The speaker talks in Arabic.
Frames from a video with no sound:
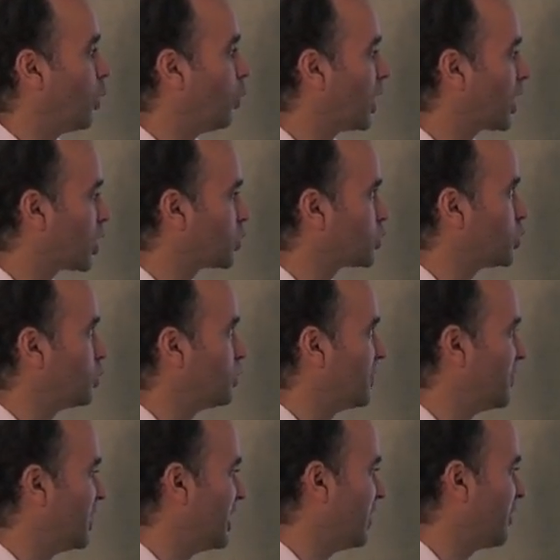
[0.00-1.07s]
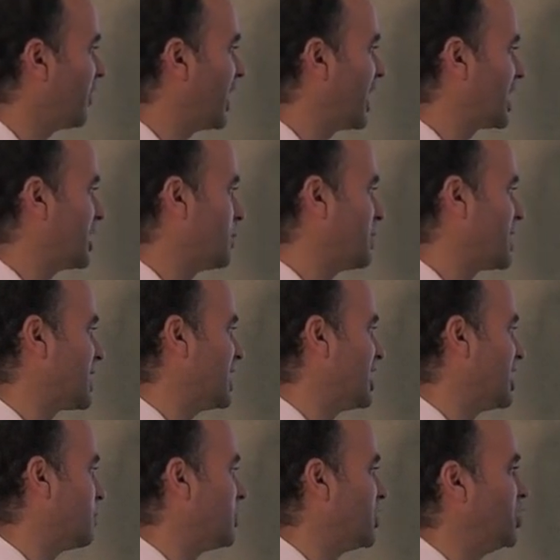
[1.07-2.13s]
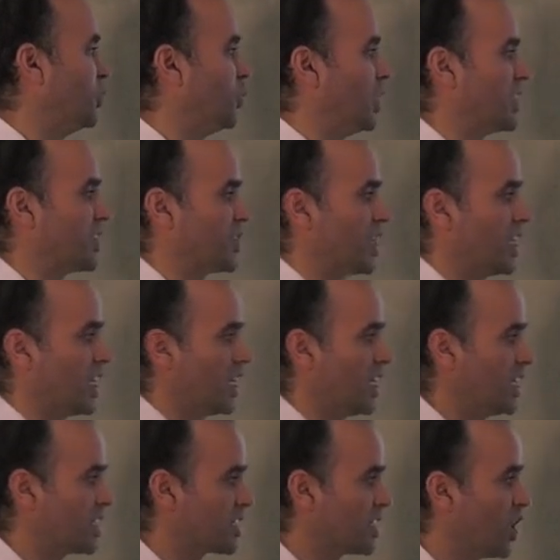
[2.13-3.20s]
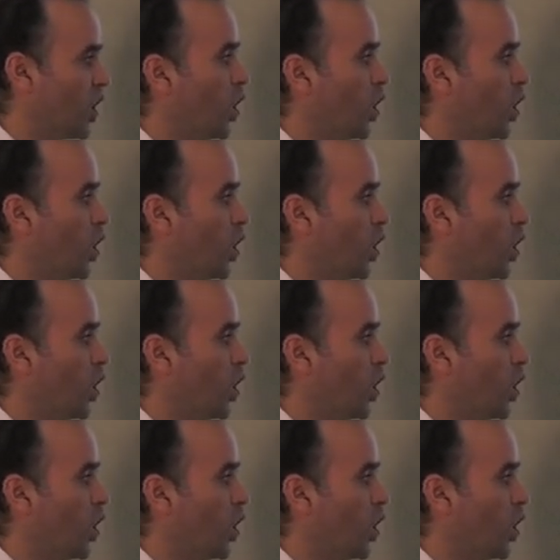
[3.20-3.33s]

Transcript: والرطوبة في النفايات المنزلية بالدول الثلاث